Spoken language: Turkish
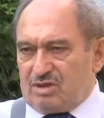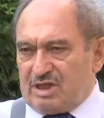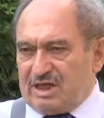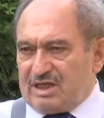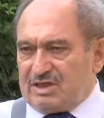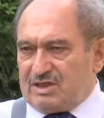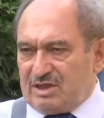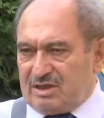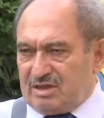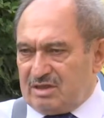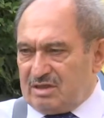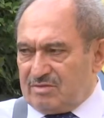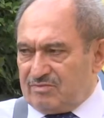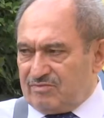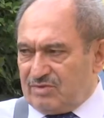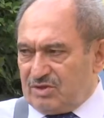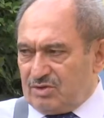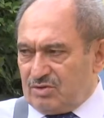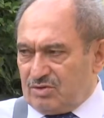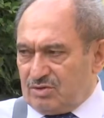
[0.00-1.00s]
tercih
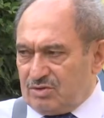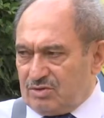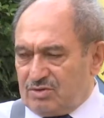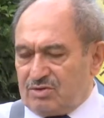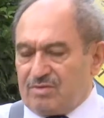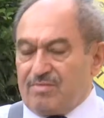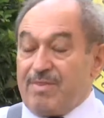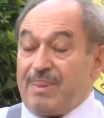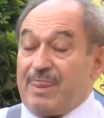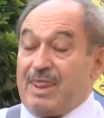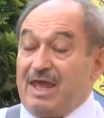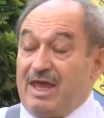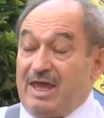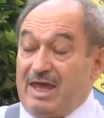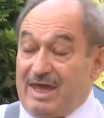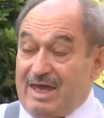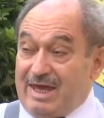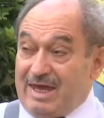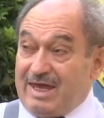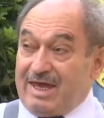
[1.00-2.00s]
indirim veriyoruz.
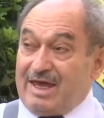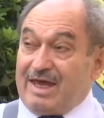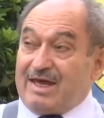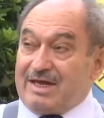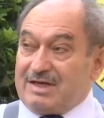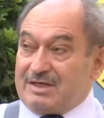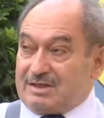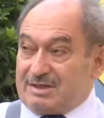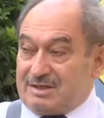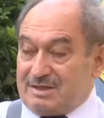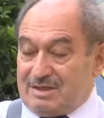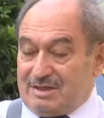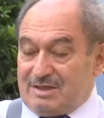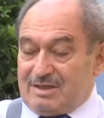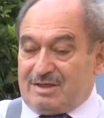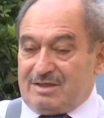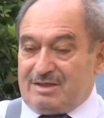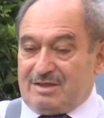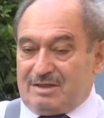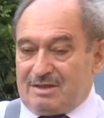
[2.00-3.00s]
Eğer
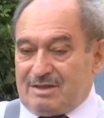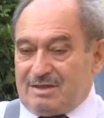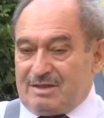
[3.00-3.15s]
e,